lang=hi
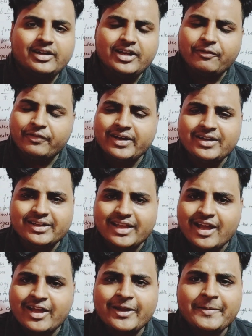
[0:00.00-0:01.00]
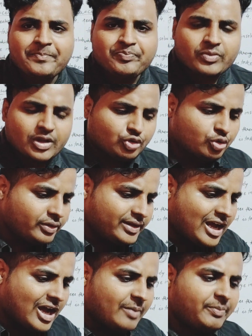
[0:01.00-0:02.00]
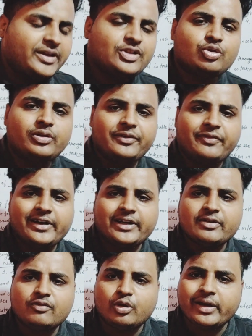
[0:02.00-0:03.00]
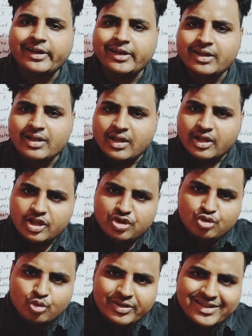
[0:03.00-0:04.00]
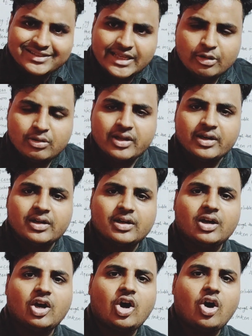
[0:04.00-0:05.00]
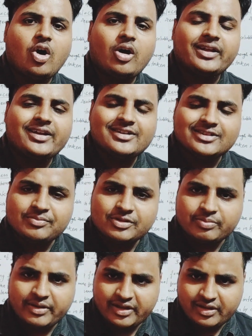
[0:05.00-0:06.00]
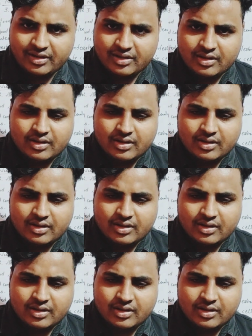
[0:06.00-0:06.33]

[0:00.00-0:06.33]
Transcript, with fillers: डिफरेंट क्या है तो यहां पे जो डिफरेंट है वो है यूनिसेलुलर ऑर्गेनिजम्स में